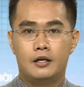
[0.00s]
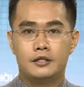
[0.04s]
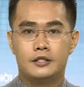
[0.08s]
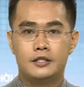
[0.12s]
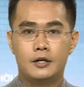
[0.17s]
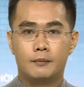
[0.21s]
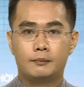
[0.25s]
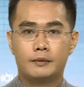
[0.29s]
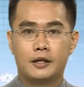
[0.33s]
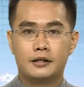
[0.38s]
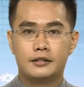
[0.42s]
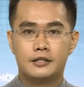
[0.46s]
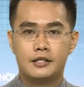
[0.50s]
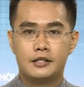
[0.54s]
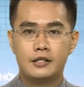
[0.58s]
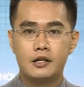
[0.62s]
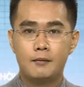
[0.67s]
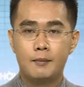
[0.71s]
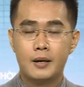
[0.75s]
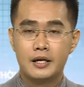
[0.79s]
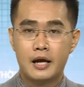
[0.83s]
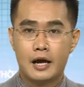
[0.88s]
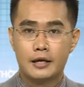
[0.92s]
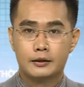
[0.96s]
Trong tháng 9 năm
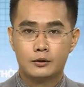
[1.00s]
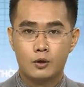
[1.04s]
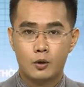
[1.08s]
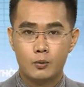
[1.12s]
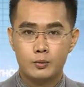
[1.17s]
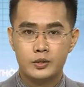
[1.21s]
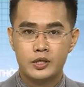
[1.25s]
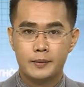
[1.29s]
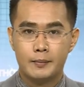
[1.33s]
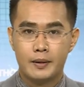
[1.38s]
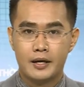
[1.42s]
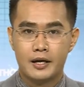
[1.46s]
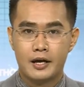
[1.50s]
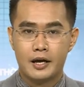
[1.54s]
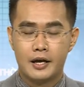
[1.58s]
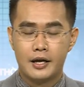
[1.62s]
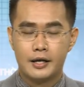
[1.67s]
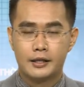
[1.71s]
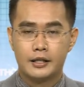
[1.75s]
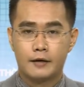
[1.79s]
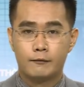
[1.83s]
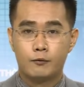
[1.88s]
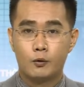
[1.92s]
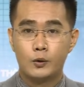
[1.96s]
2022,
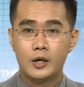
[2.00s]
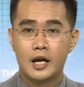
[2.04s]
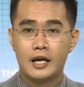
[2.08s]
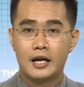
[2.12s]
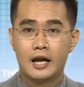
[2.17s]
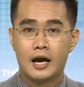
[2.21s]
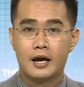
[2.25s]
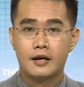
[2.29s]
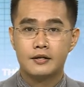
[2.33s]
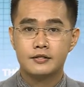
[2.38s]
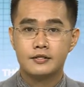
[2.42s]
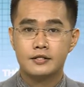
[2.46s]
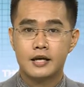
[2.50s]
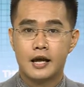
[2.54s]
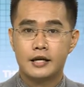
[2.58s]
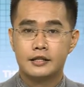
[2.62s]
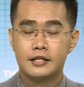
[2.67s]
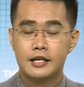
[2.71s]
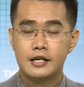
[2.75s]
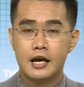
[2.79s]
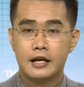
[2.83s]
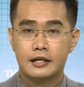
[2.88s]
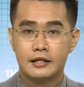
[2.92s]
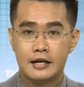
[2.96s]
thành phố Đà Nẵng sẽ
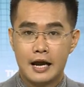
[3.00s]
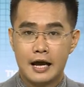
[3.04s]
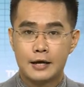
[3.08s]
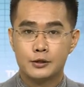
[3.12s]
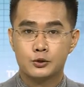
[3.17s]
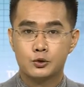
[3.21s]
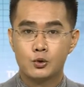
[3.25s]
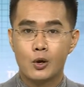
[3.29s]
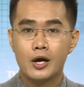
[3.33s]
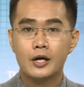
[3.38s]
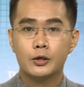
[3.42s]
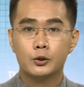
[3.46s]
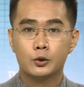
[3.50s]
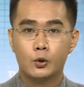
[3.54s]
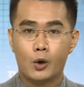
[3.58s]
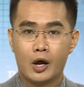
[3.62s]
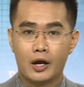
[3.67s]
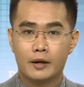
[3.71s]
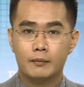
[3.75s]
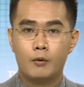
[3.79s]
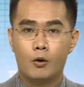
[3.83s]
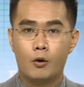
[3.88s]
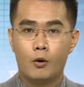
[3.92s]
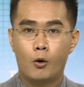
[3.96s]
tiến hành rà soát
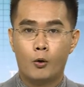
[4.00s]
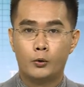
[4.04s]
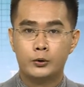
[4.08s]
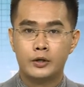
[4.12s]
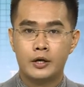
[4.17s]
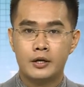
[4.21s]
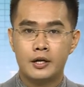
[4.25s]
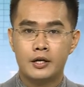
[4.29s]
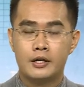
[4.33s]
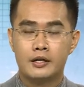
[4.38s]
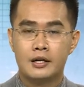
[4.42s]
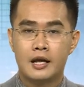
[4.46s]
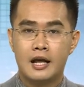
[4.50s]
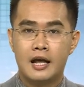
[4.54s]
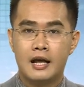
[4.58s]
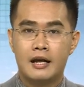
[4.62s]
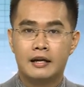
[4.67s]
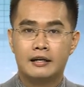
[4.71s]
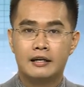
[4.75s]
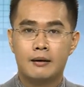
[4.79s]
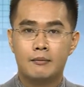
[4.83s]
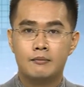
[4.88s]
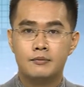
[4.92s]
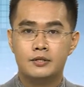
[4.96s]
toàn bộ hộ gia đình
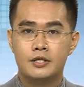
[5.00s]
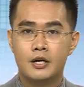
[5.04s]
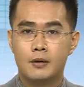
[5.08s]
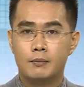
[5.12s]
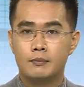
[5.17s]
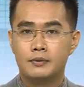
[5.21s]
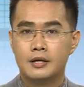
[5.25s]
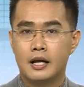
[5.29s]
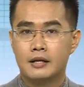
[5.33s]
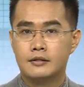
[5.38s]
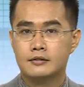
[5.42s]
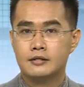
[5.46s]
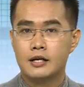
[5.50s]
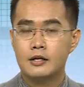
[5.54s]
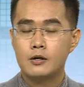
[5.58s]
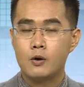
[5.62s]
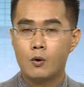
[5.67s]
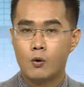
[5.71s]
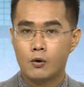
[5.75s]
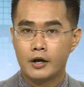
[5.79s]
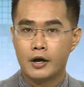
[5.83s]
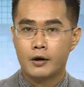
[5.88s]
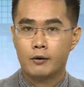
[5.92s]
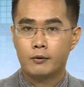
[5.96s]
nằm trong danh sách
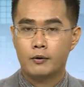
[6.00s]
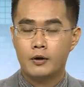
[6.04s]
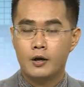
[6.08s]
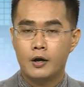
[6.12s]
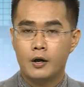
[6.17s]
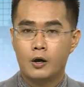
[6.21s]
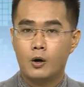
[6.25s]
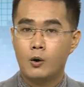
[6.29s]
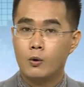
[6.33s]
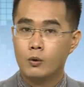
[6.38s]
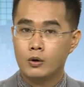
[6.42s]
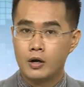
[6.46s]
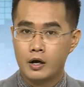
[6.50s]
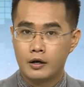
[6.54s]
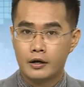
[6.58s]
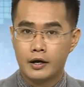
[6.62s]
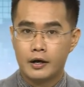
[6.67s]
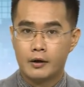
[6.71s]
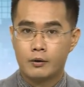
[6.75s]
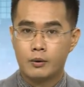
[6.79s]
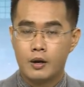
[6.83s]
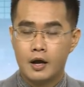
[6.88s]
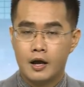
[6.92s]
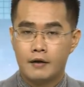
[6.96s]
hộ nghèo, hộ cận
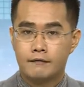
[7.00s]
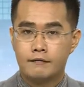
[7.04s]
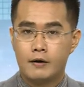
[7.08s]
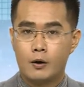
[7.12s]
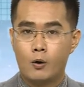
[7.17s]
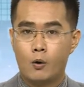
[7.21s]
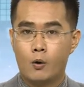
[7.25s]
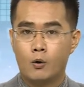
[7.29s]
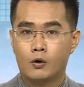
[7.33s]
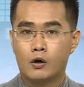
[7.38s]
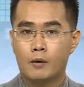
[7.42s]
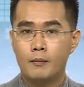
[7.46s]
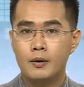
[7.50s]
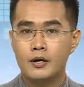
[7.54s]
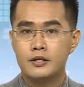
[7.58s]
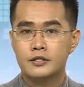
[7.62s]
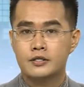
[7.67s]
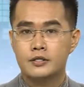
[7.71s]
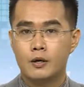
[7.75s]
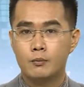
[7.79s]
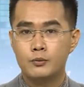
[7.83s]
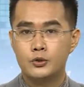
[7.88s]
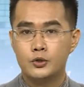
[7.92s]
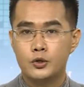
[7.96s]
nghèo và hộ có mức
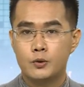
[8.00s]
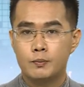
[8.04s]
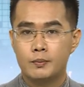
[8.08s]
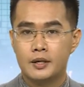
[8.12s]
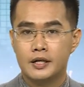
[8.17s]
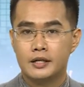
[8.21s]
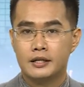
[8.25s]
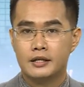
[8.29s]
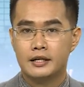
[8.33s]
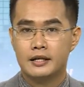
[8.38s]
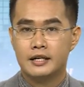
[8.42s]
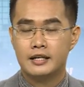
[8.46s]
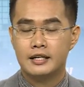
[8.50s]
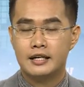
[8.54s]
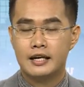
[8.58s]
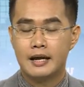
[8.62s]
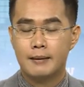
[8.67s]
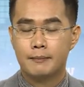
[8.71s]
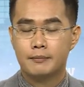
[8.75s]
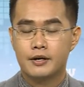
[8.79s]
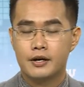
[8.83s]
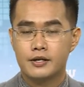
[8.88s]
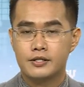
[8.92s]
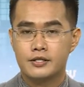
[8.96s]
sống trung bình
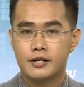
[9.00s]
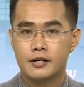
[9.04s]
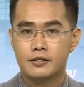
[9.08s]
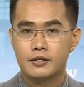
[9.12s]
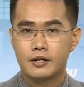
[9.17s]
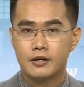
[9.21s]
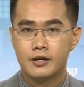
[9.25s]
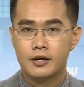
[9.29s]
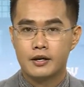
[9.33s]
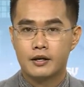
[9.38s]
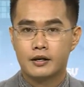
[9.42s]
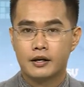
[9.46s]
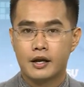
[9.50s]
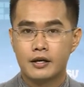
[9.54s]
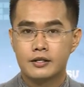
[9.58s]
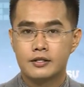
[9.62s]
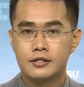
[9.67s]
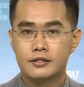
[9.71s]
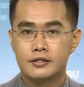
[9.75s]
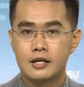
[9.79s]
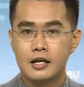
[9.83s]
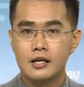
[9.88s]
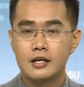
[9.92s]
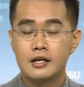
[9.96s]
làm cơ sở thực hiện các
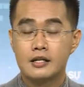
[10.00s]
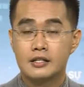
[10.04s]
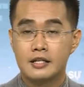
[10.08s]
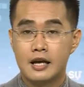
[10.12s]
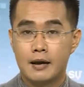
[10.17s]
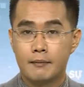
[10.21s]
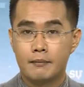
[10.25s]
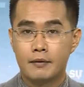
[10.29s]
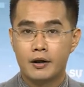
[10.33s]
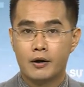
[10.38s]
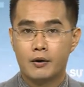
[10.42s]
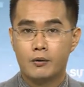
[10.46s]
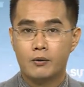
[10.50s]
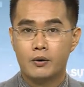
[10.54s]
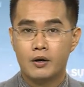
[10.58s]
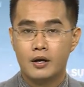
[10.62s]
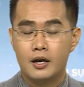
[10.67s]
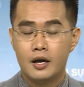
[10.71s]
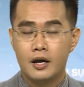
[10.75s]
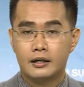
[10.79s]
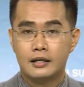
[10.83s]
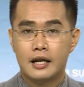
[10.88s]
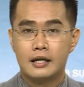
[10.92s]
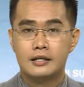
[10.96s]
chính sách giảm nghèo,
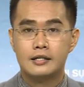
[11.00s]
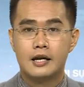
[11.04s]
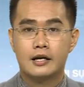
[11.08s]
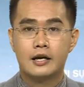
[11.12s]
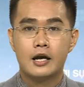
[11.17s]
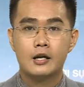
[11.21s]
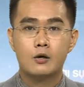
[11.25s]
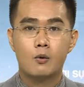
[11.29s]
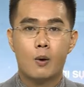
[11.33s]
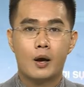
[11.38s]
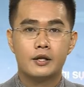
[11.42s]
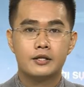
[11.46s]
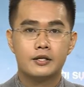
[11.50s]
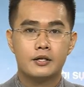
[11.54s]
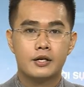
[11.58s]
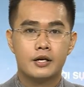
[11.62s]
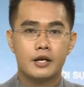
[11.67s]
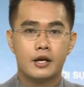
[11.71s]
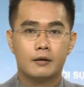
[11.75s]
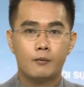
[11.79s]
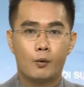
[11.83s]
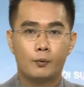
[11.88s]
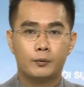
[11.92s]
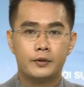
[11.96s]
đánh giá kết quả thực
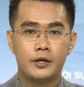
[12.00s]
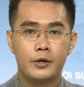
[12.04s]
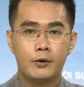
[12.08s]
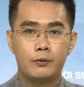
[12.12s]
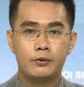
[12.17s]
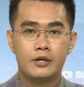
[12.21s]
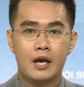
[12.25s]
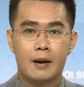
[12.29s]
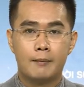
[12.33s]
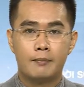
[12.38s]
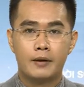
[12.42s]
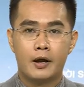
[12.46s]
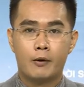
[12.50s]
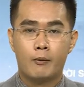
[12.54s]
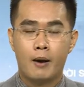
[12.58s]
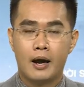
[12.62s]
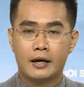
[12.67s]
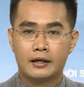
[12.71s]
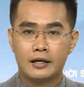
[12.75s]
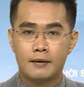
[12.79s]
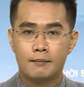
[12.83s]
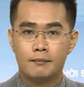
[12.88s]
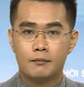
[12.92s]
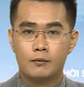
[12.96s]
hiện mục tiêu giảm nghèo hàng
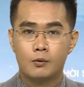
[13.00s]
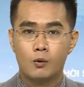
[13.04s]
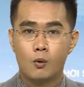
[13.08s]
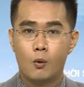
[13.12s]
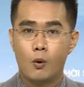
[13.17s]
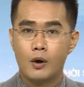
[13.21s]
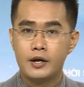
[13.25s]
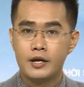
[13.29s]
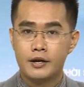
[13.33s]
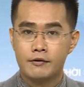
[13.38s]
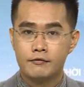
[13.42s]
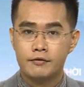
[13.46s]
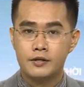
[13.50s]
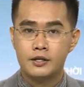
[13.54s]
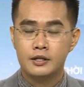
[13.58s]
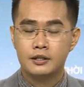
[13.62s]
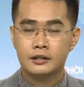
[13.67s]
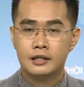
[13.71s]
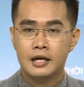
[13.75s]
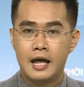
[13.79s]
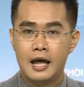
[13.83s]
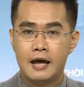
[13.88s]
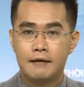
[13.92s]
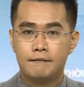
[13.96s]
năm của địa phương
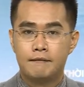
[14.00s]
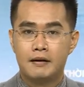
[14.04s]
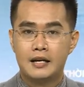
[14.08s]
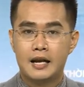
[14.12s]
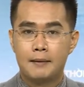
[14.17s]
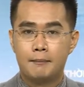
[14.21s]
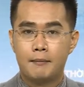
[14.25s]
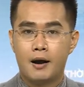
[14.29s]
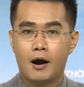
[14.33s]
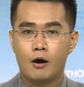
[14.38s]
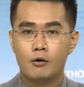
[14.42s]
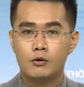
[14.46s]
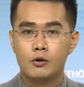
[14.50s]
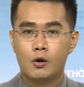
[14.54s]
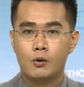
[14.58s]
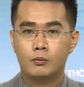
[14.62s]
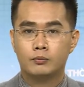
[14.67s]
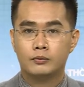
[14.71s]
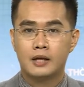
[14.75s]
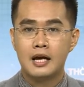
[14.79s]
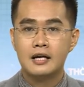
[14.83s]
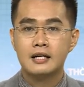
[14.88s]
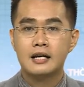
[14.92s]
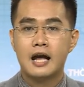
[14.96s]
và đảm bảo công
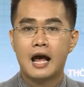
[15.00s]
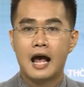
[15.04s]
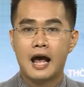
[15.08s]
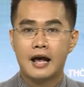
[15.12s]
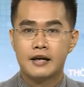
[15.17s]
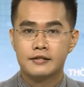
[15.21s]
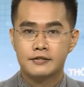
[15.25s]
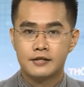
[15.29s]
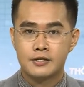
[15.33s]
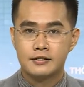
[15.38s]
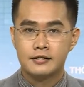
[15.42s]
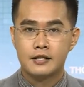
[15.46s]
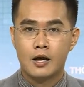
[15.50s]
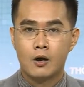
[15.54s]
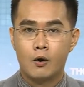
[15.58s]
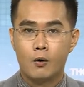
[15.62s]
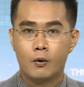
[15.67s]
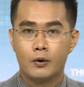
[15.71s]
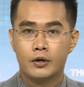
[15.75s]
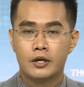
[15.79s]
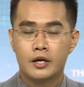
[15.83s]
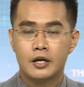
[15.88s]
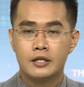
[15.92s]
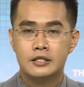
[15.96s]
tác an sinh xã
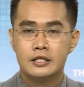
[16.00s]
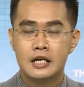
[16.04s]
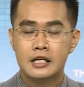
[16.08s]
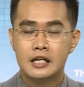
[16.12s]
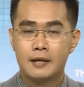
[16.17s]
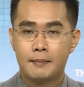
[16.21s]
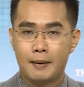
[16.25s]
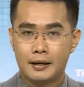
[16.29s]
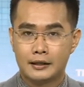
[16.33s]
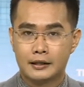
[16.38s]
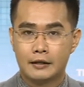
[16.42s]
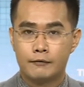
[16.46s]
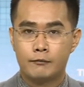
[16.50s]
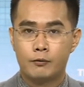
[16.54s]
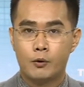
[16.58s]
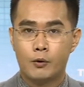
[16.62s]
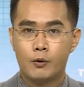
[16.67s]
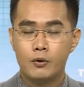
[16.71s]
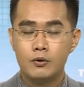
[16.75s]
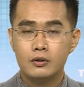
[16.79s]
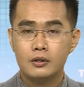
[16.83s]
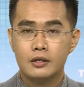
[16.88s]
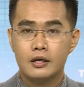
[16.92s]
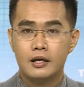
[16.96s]
hội trên địa bàn thành
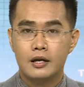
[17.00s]
phố.